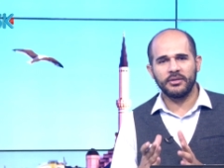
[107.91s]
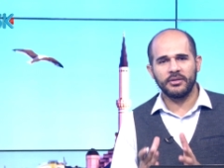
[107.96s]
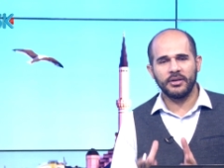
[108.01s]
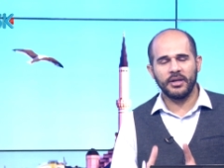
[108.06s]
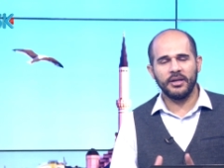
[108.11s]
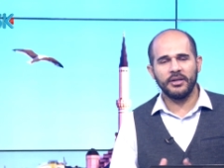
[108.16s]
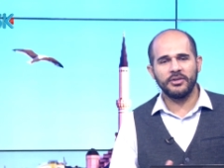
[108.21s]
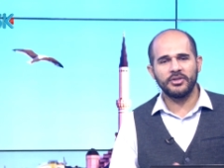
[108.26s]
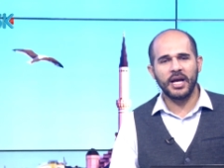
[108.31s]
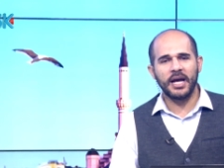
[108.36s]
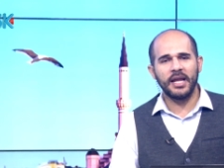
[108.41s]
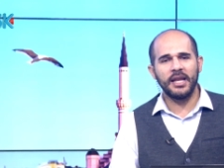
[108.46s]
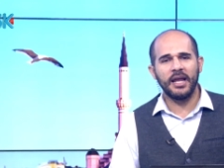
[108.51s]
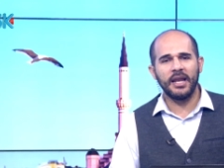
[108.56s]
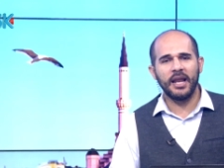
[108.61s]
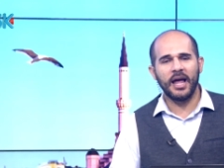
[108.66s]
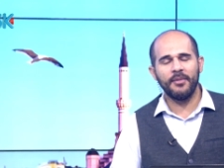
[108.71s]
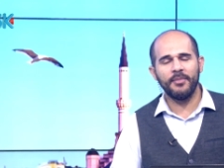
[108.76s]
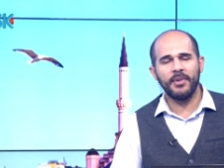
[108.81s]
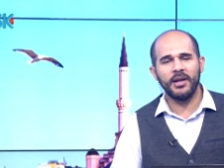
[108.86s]
يعني جعل
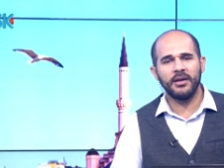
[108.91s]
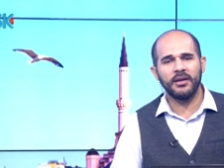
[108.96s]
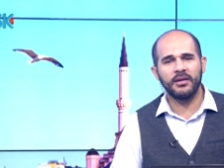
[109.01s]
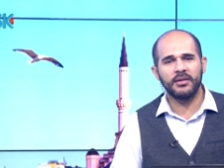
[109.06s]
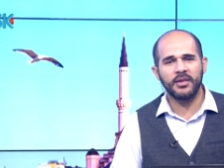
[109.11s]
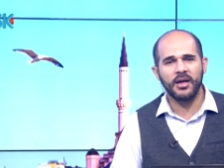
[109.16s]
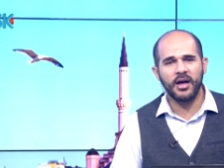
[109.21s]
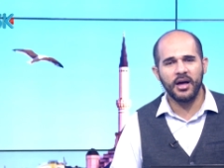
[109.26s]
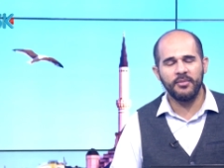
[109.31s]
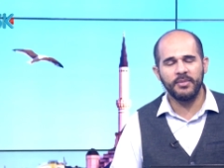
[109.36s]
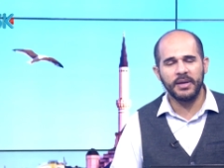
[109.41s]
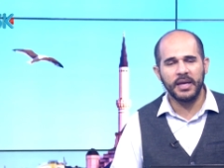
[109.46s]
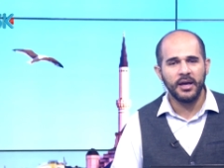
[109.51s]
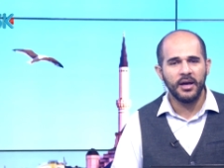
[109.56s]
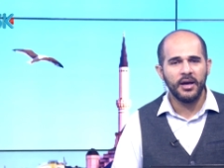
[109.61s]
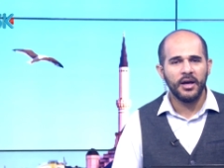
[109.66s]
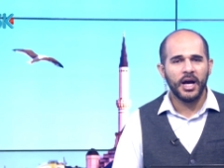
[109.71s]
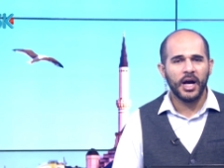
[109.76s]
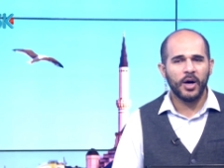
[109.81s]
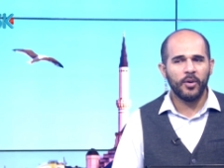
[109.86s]
العمل نظامي
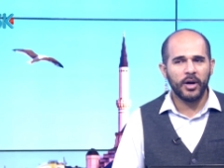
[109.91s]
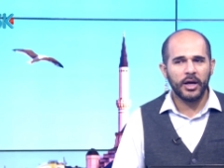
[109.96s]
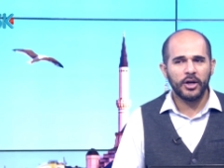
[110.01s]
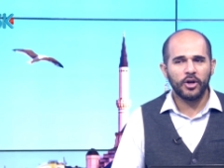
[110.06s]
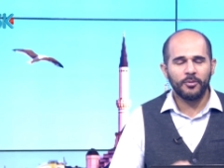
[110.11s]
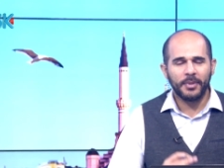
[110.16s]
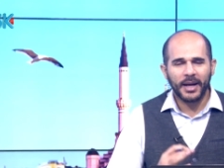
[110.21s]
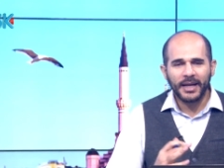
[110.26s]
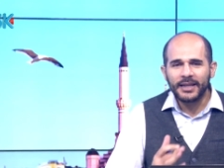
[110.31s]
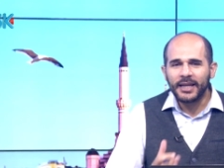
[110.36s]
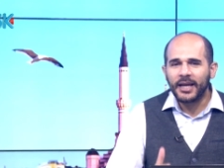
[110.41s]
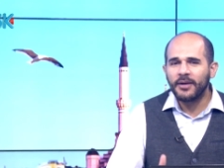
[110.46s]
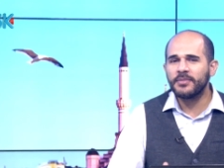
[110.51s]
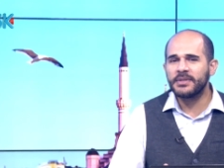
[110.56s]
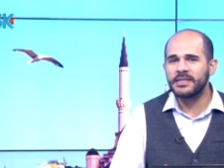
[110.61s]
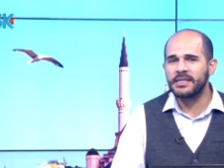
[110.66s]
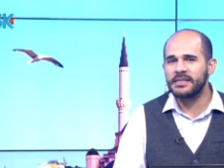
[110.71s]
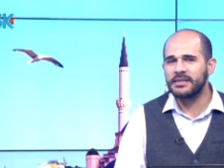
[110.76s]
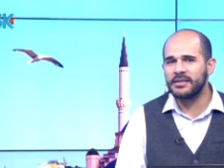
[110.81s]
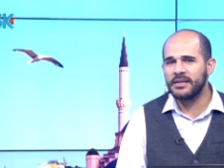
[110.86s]
هو انه بعد
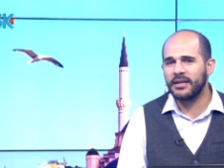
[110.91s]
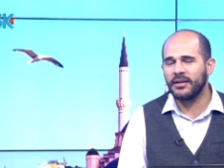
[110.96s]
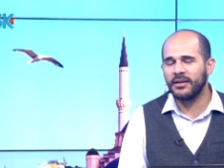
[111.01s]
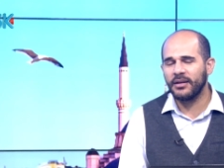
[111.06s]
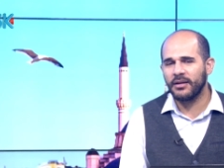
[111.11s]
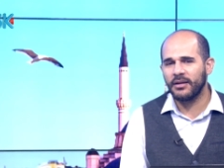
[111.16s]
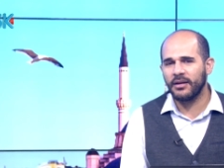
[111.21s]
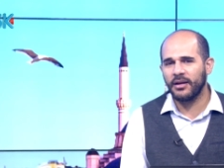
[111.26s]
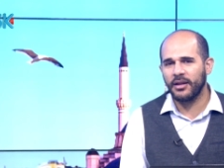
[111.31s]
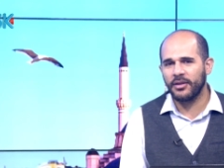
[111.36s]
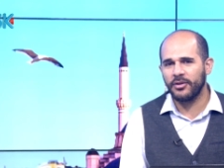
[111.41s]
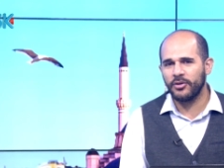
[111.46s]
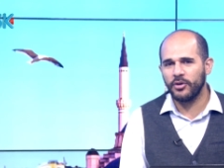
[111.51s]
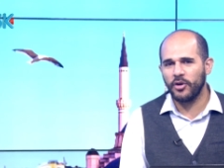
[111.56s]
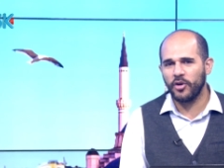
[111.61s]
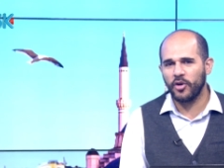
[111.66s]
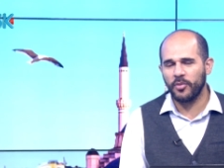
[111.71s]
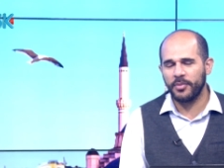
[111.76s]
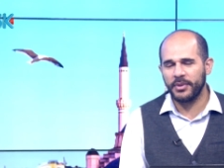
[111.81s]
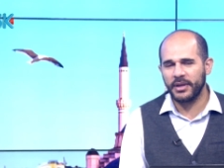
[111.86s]
خمس سنين اظن
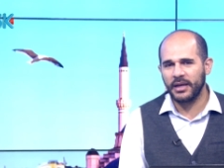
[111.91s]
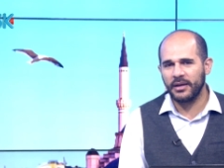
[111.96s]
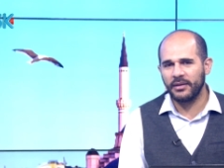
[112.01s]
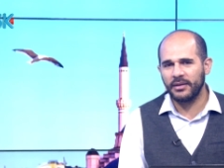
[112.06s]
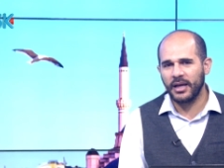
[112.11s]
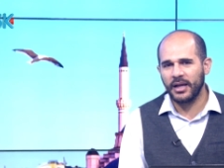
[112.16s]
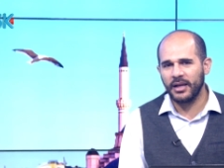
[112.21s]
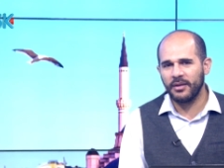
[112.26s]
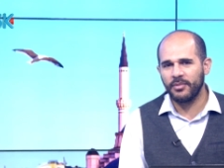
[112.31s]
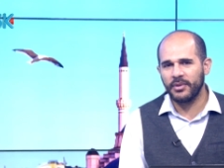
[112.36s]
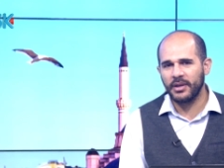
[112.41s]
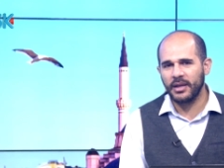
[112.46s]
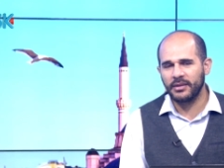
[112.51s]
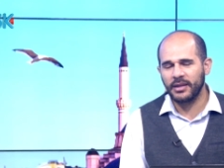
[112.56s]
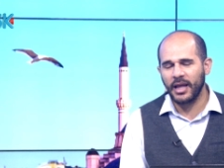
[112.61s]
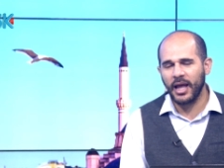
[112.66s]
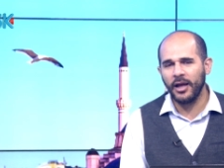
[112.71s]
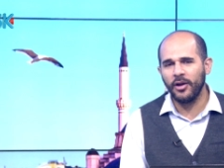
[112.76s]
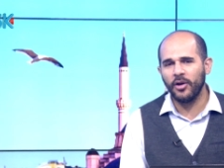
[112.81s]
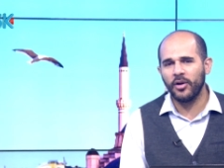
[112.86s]
انه بي يعني
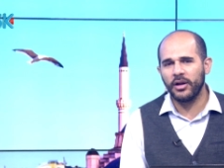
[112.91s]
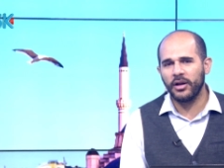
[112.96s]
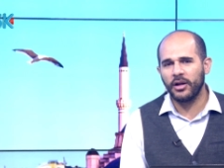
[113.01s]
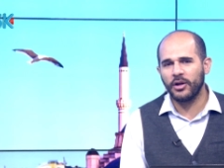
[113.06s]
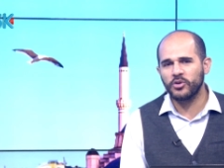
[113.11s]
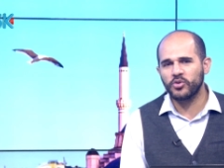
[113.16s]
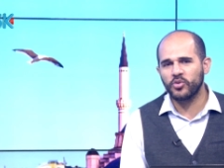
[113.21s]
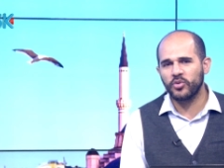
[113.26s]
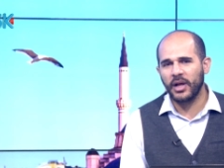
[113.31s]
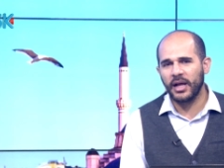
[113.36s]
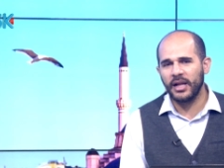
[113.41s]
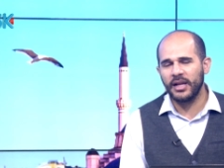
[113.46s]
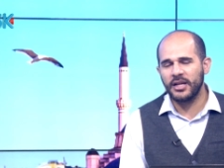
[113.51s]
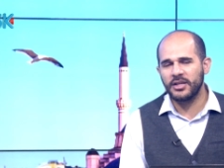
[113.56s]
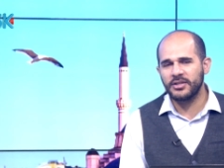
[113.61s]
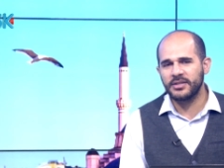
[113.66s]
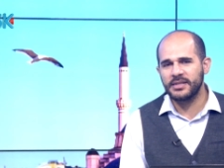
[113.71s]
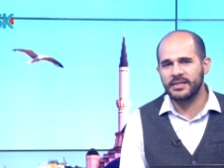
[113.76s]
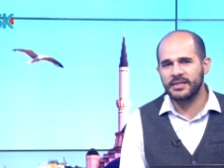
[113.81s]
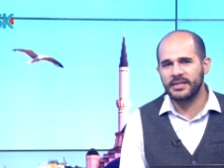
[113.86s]
بيتاهلوا للحصول على
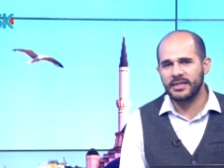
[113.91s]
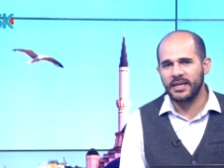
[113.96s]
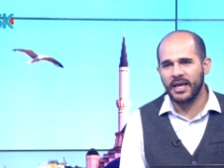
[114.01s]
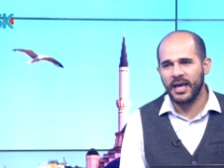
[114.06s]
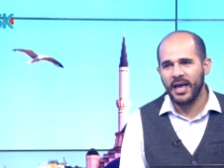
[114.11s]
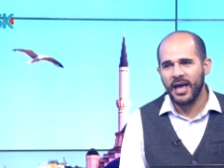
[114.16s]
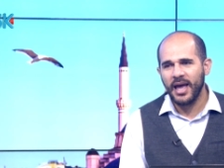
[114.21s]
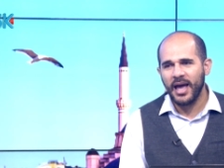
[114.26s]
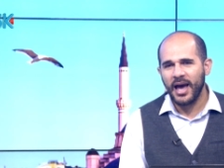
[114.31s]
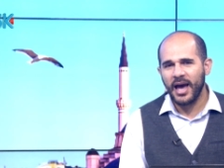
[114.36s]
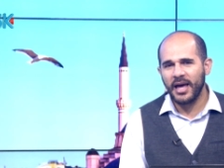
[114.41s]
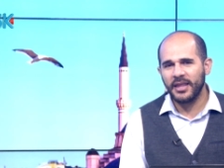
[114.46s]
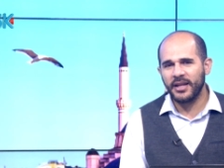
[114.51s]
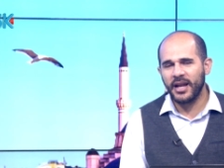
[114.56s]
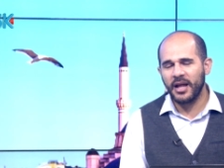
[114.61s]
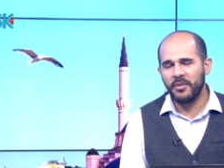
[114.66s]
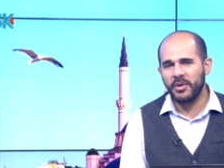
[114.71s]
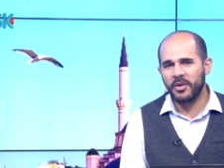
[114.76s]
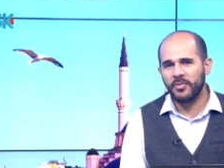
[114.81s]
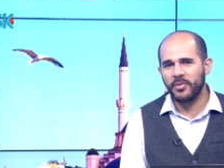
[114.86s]
الجنسيه هذا
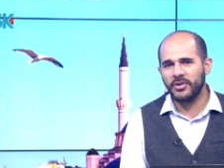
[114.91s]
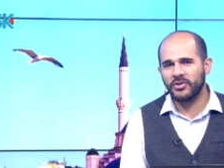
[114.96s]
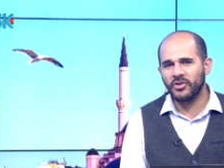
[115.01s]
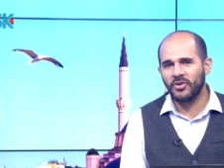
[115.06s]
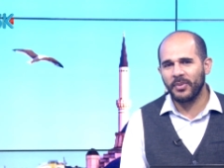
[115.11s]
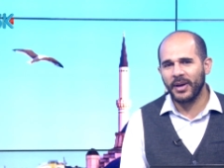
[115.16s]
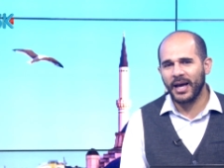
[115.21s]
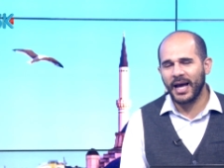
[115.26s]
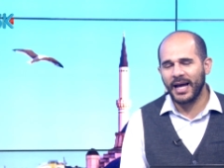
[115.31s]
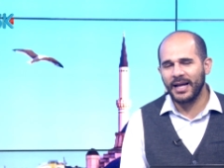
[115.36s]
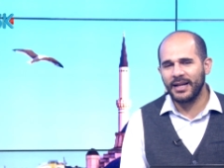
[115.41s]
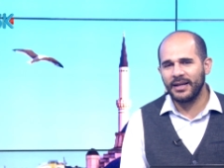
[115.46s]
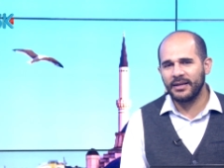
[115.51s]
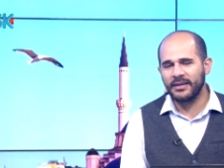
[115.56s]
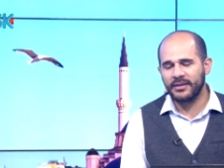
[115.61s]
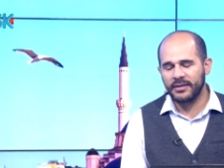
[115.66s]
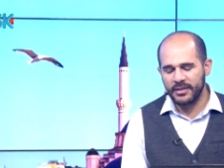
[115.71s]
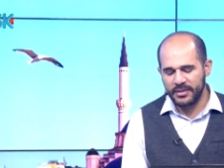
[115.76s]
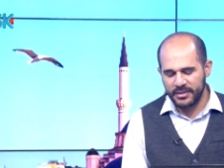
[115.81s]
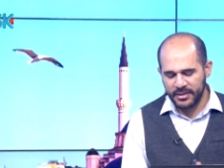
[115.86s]
الامر بينطبق على
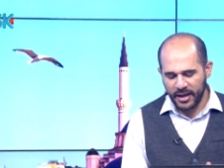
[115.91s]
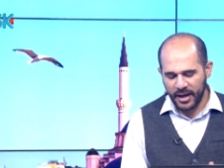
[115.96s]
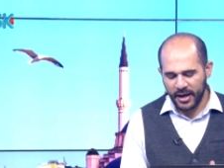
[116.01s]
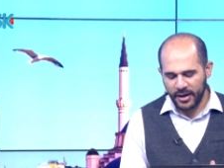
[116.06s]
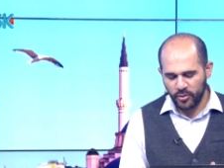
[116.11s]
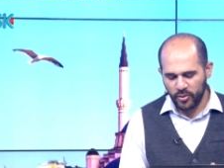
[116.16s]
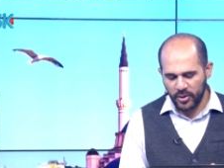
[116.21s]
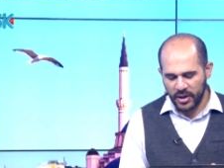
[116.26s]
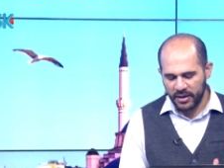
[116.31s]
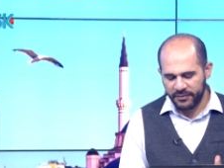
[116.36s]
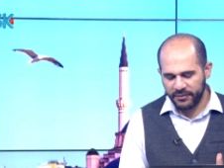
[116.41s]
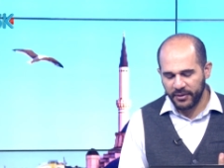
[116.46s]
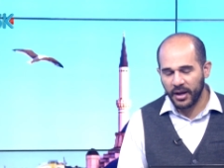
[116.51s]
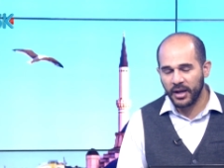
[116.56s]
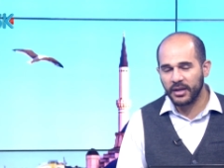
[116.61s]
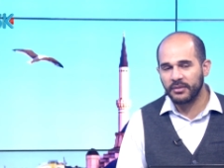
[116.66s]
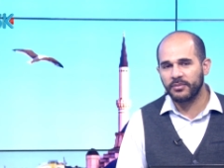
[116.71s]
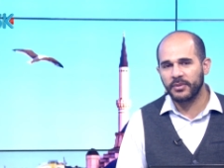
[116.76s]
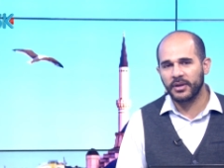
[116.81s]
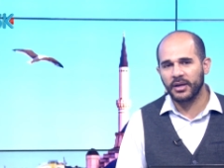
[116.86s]
التنتين ولا
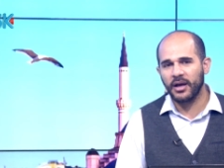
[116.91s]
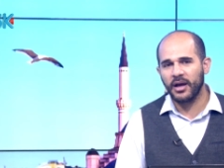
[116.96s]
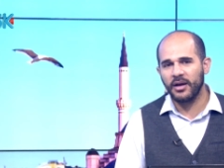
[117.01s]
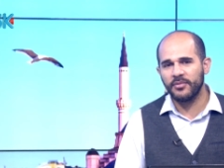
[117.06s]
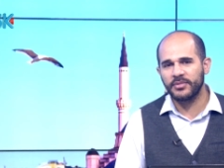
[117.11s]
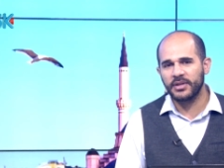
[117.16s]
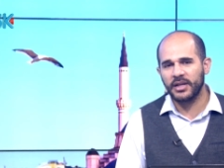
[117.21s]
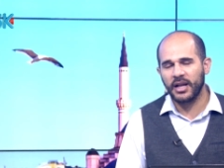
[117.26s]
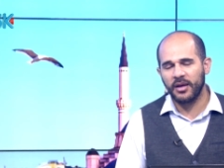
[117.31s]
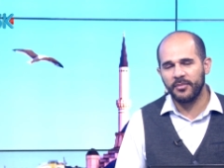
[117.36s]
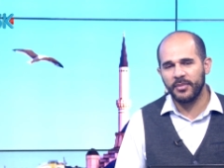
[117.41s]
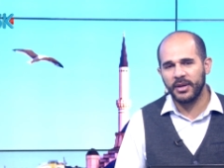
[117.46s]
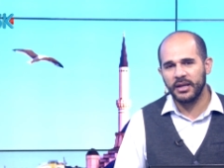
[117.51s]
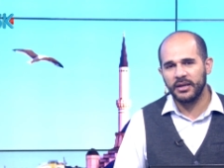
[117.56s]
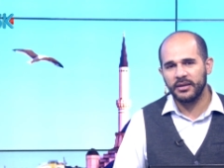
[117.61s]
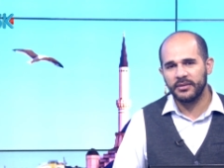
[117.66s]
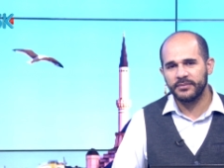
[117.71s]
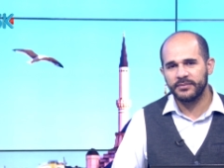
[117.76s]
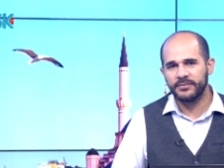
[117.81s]
فقط في اقامه العمل